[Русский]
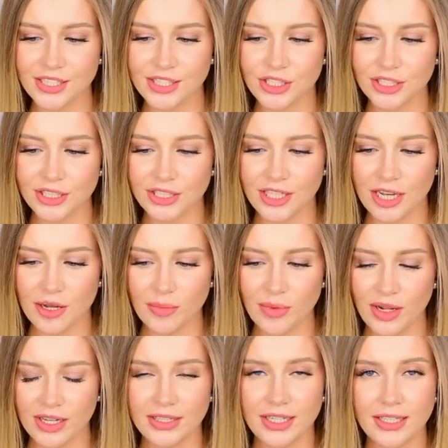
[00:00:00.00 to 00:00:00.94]

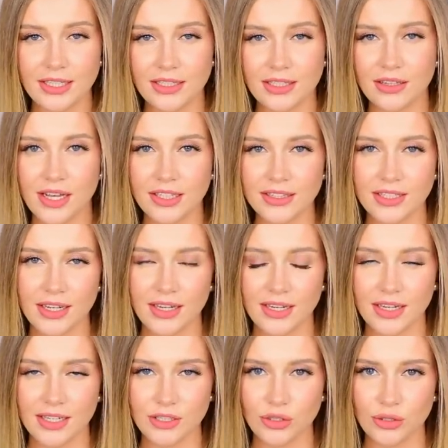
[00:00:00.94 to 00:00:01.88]
H&M, она не
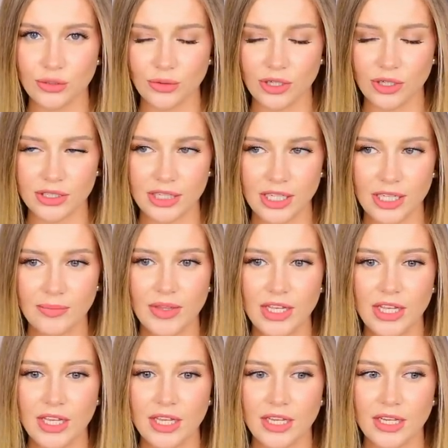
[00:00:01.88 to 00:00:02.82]
гладкая, а стеганая,
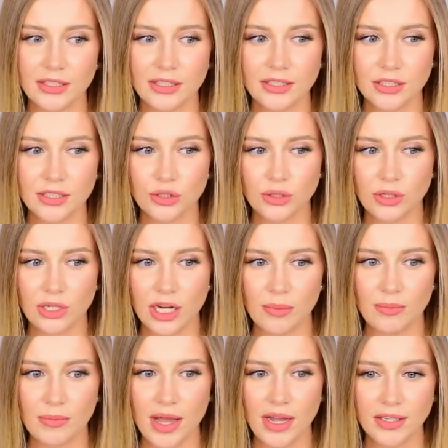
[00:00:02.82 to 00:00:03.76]
и она
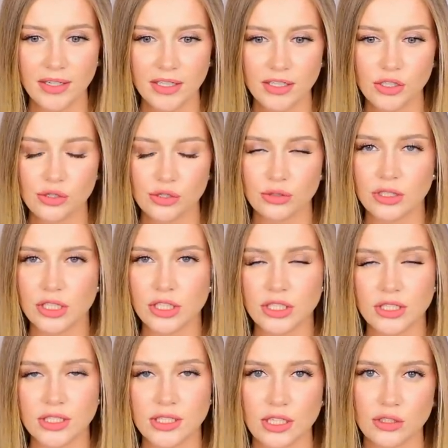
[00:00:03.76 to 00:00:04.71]
настолько мягкая, что
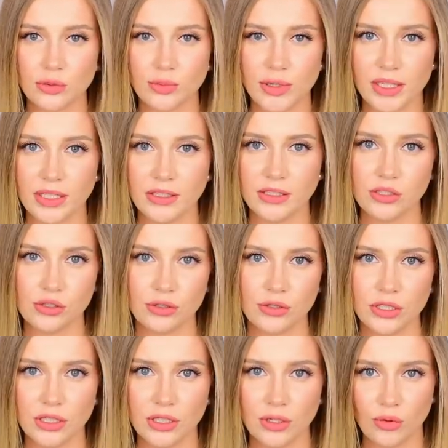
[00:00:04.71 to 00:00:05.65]
даже не сразу понятно, что
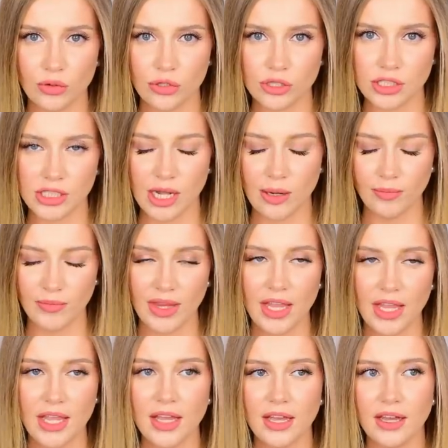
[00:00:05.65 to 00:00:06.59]
это кожзам.
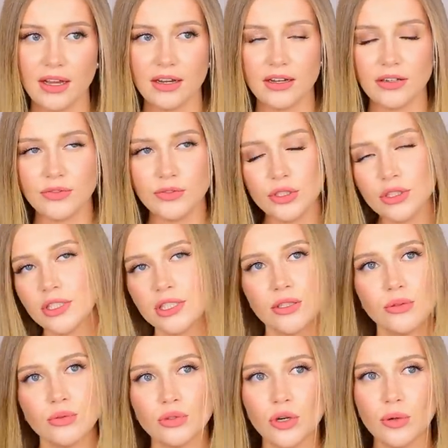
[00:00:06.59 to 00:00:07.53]
А,
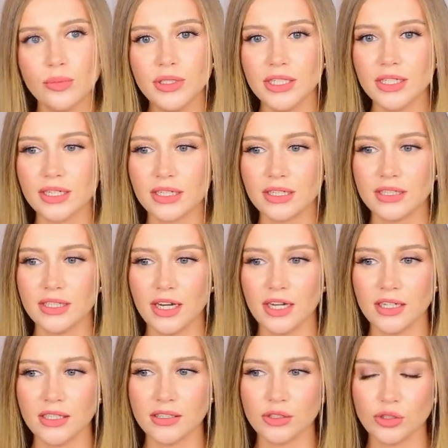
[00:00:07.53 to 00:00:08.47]
Все-таки удобнее,
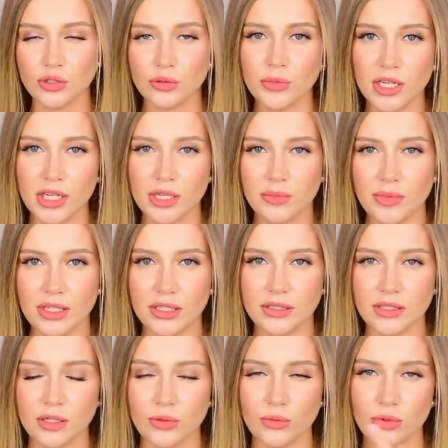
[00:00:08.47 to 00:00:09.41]
когда сумка
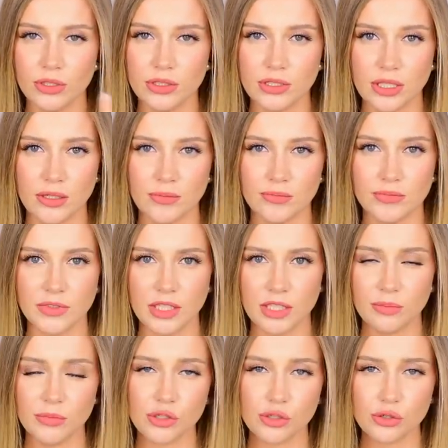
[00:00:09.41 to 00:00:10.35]
имеет какой-то
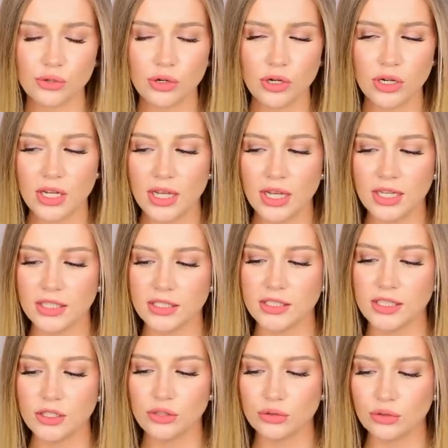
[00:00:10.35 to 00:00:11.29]
ремешок.
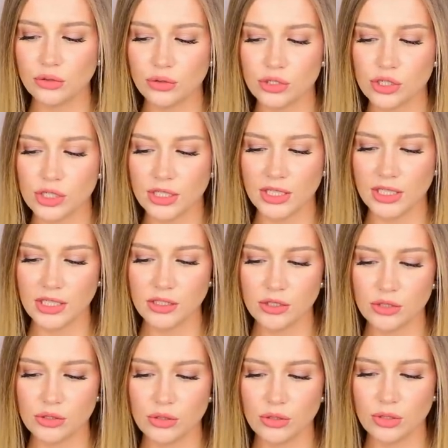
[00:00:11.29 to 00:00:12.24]
Здесь он тоже
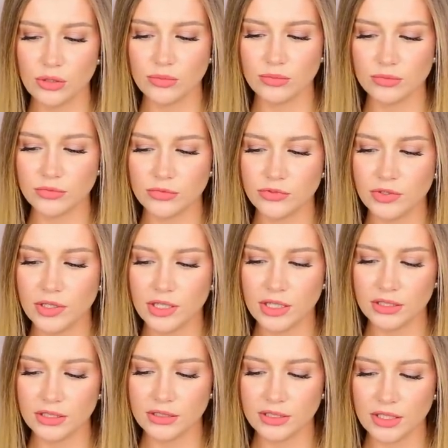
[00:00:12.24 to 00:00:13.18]
есть, но
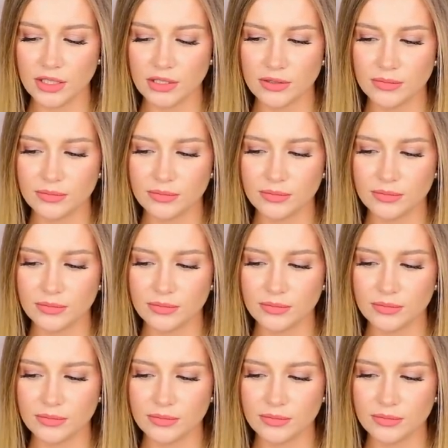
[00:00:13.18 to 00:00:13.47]
выглядит так